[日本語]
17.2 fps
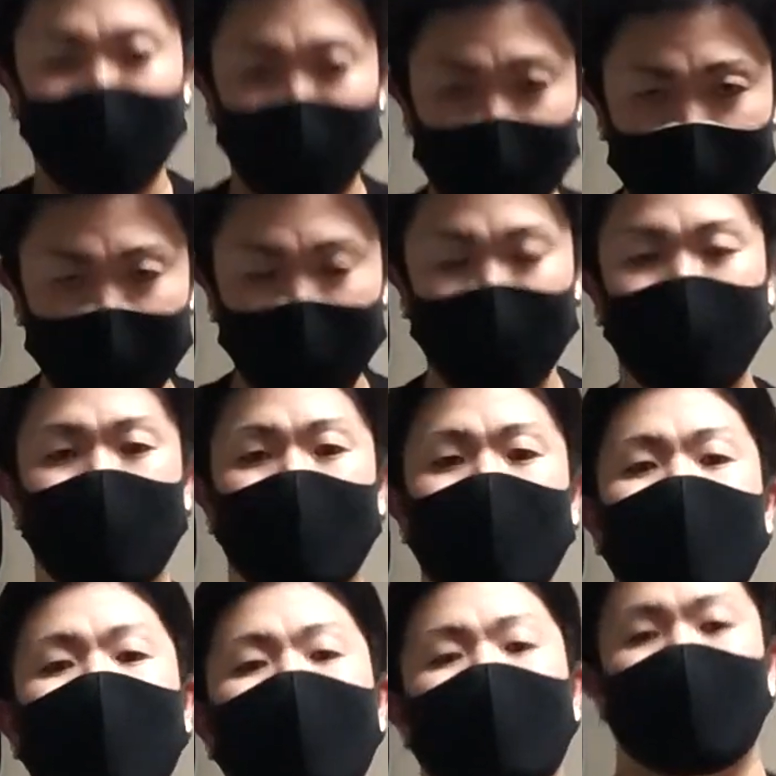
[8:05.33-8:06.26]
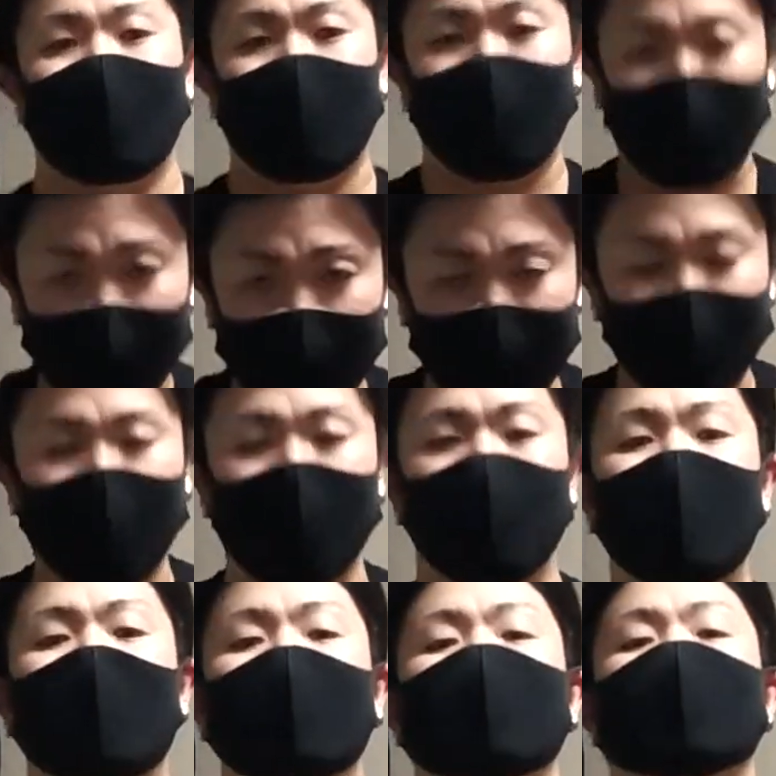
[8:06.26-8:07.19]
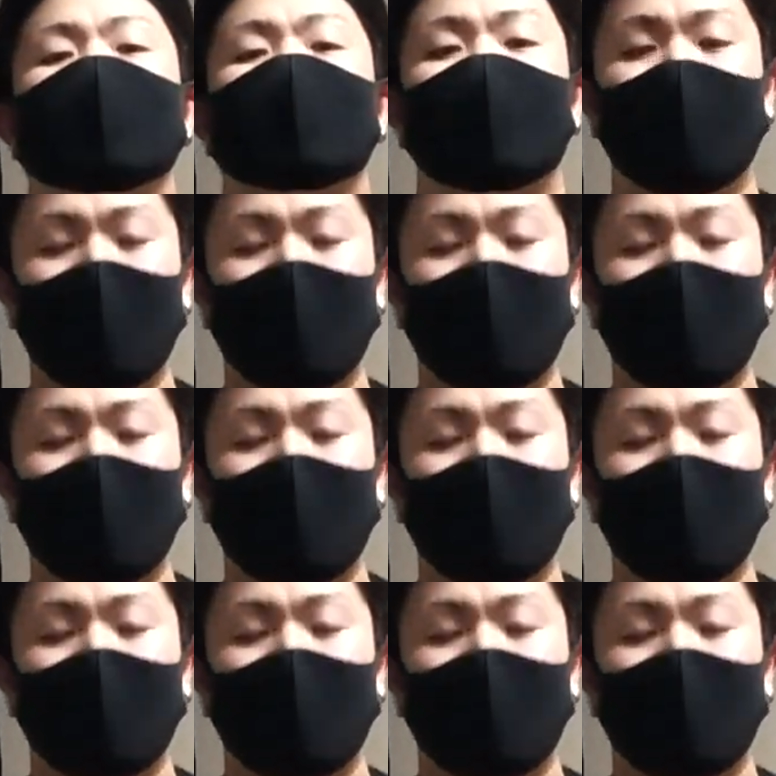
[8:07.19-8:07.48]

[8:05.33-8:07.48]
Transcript: ふっふっとまあ10